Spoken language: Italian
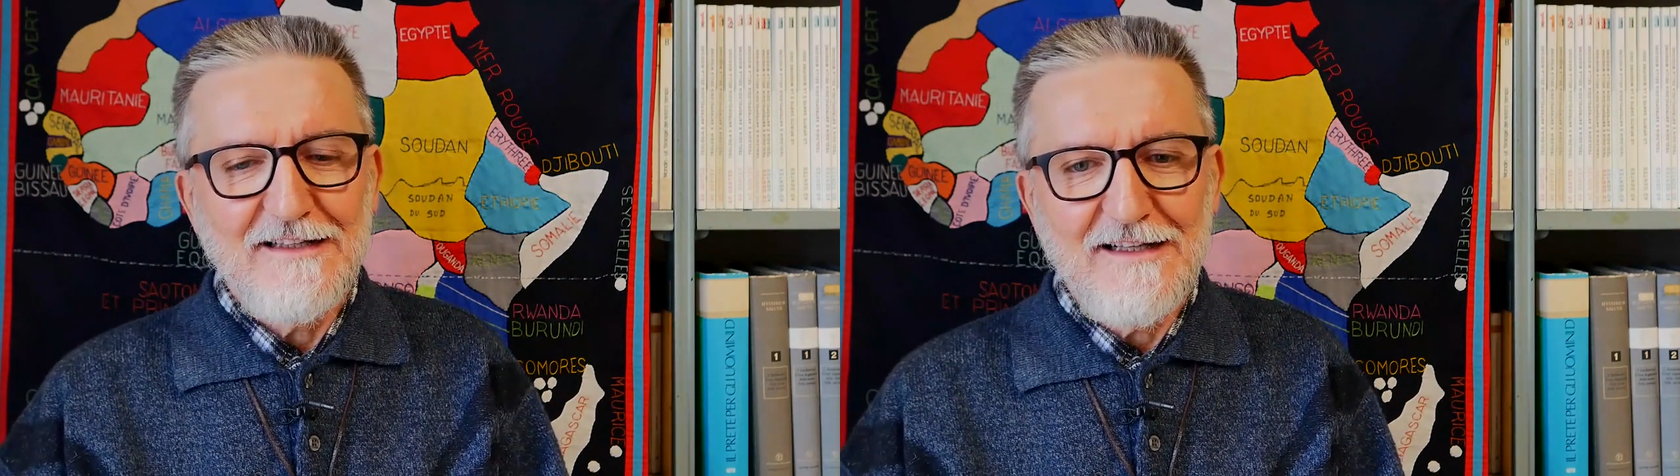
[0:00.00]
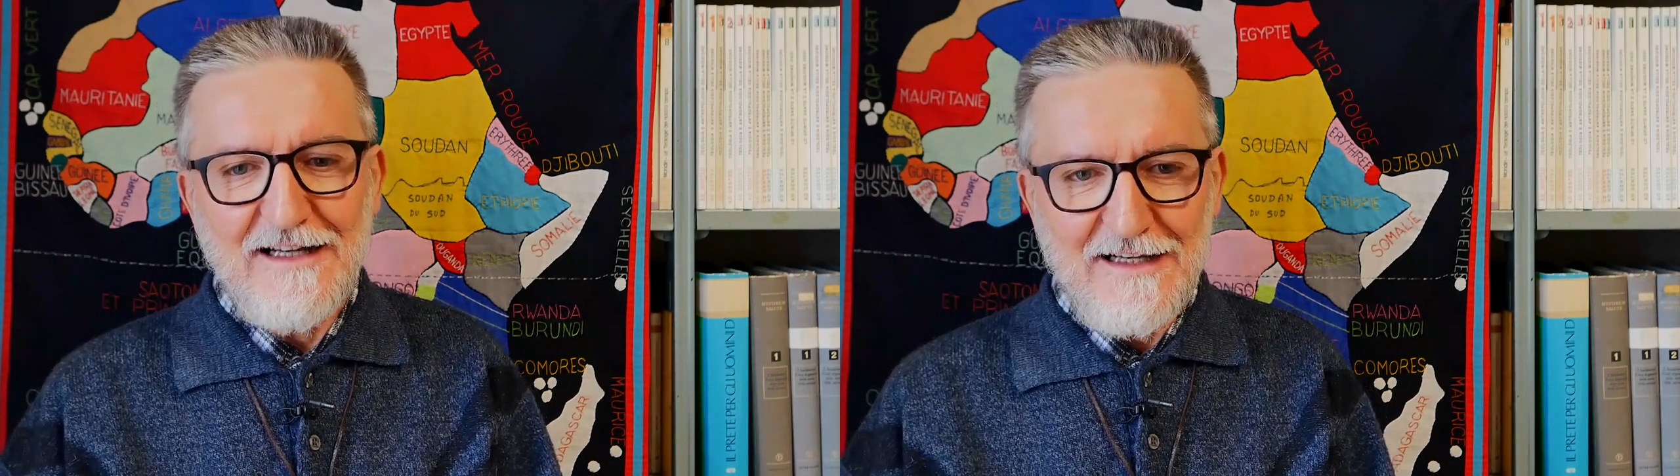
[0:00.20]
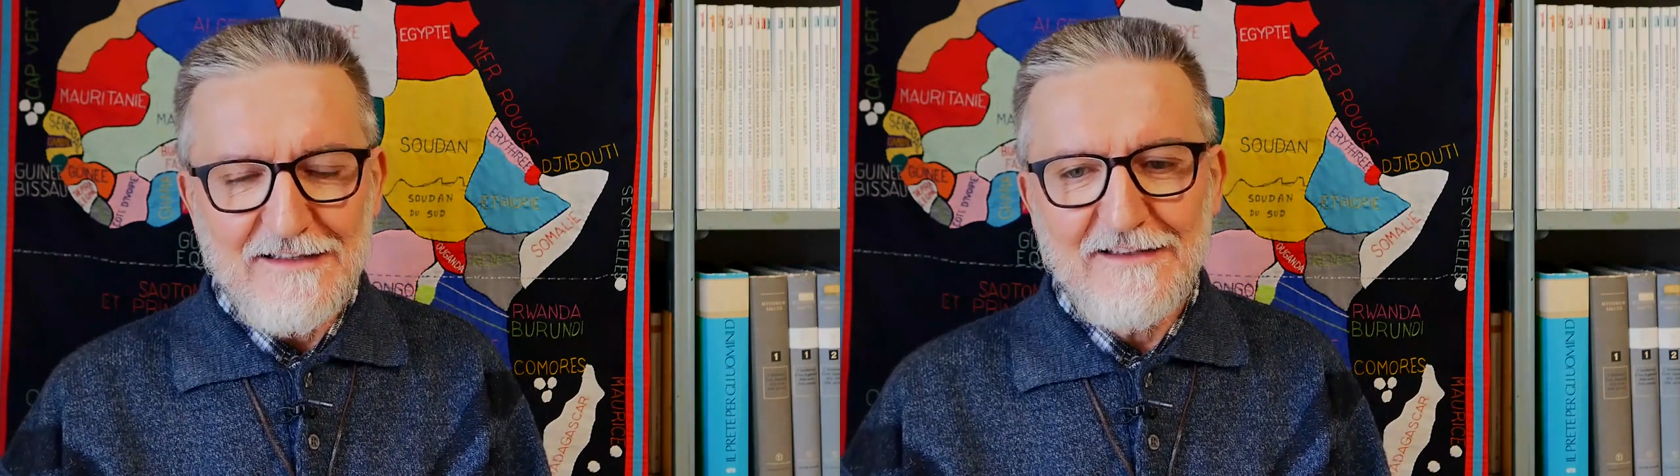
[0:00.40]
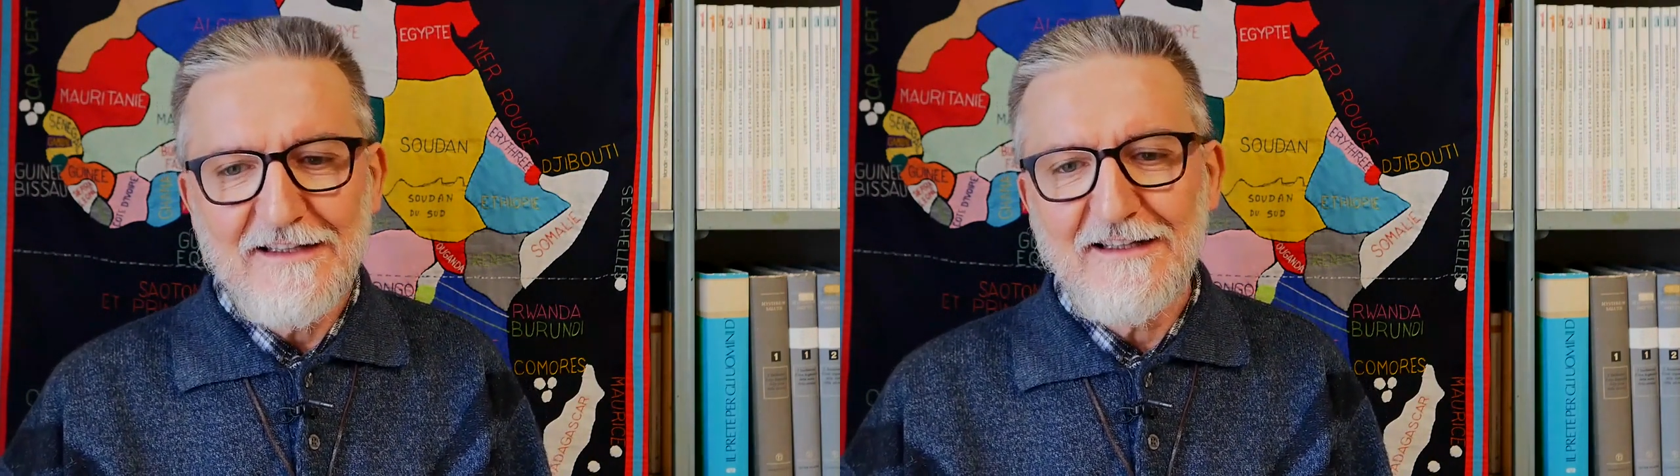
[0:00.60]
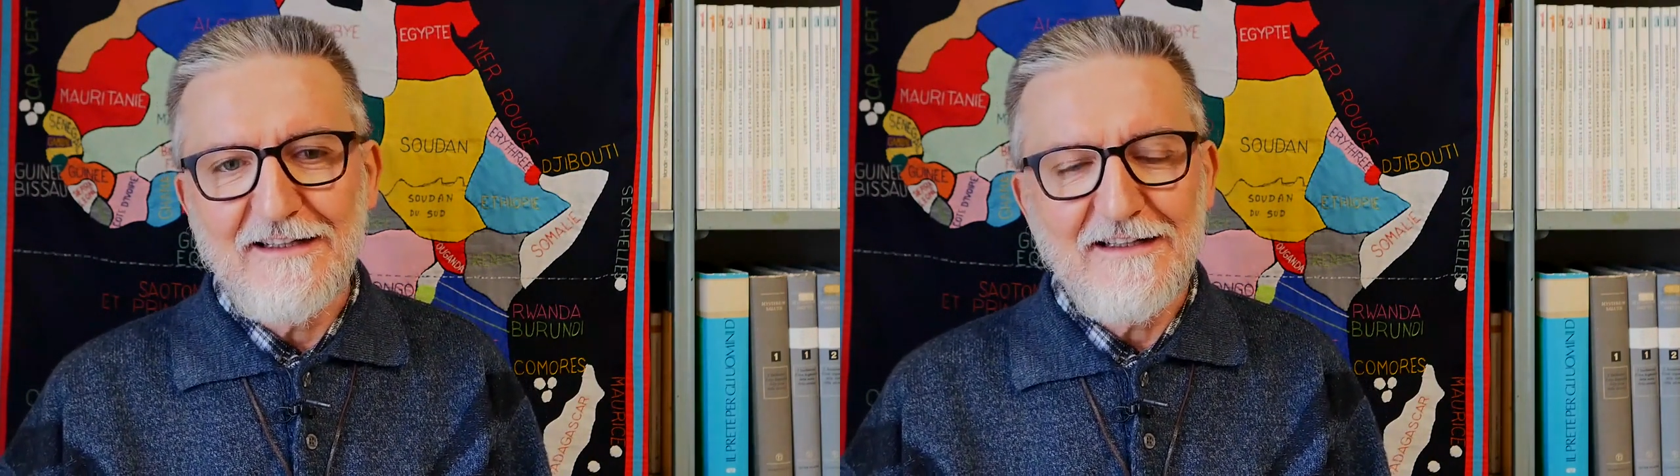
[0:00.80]

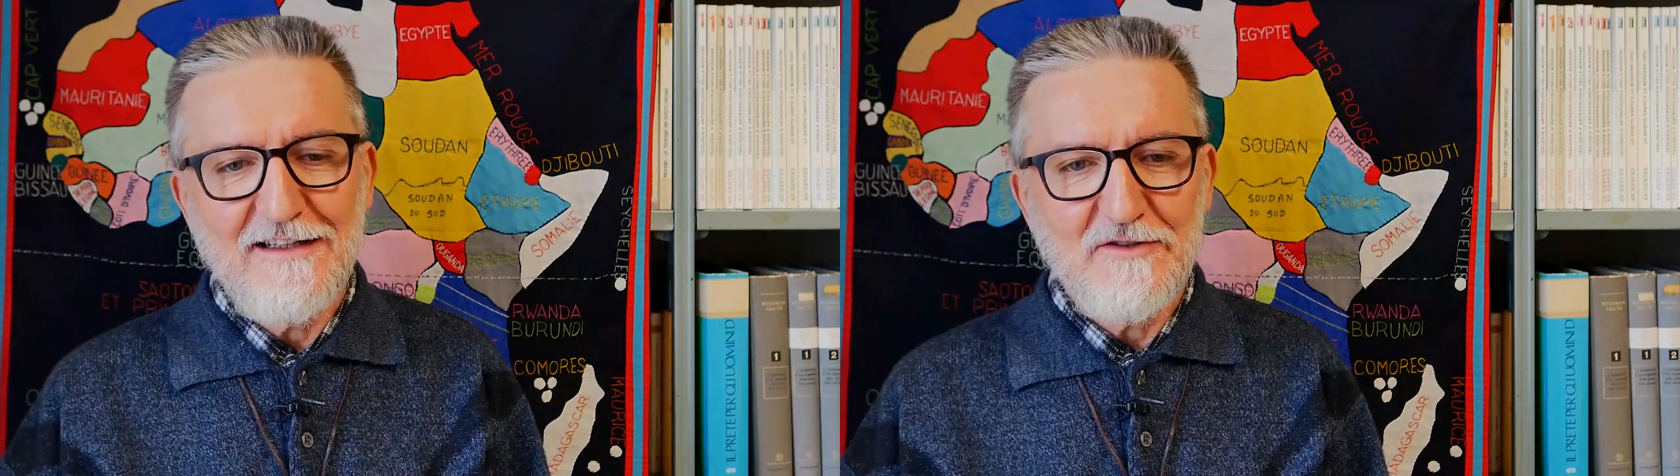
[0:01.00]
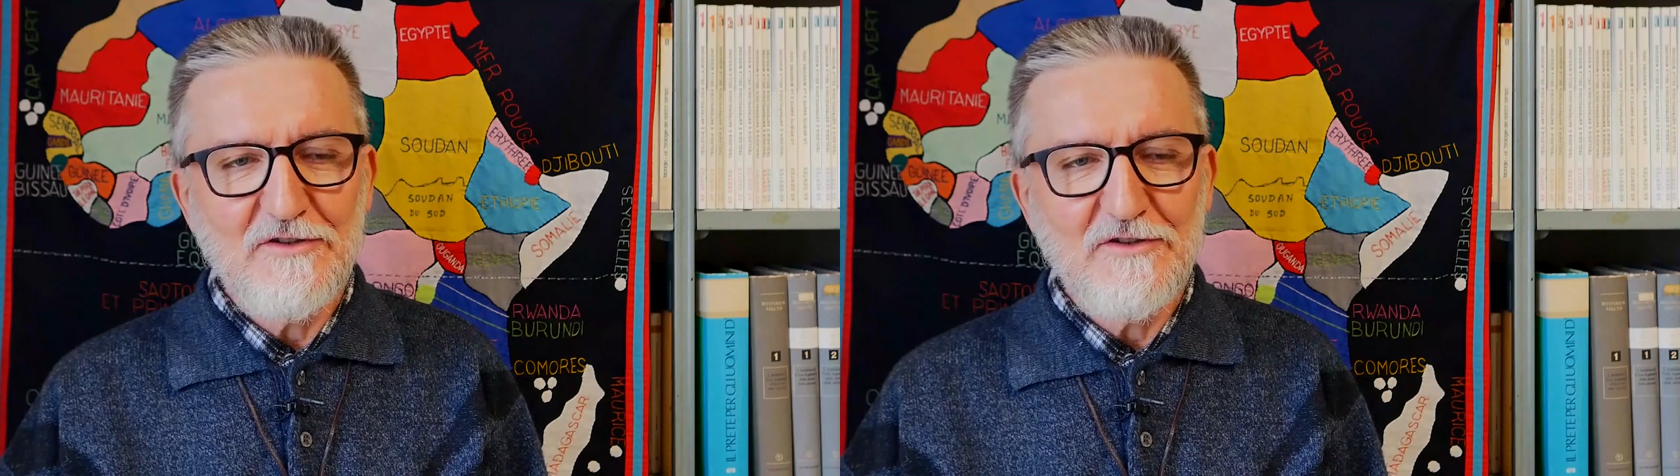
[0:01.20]
grande la